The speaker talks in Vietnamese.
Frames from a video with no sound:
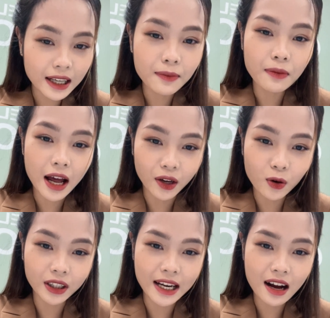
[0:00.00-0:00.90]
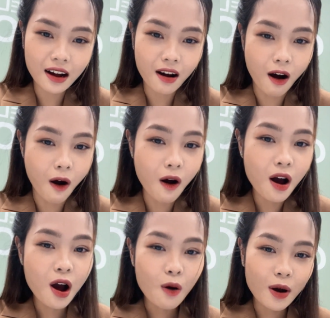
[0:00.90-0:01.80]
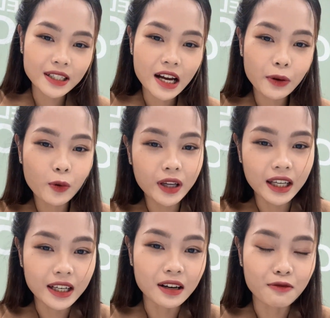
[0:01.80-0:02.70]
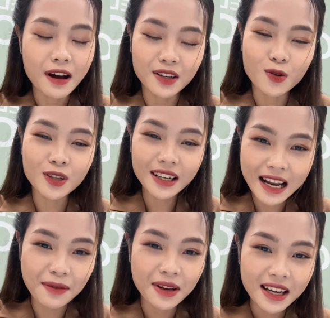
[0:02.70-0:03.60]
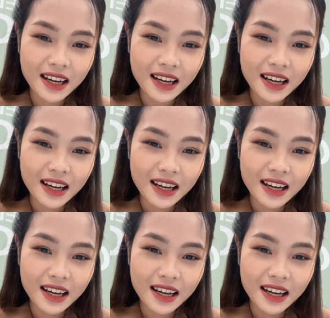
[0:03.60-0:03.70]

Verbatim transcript: Liêm, Hà Nội thì đang có hoa dã quỳ nở vàng rộ rất đẹp.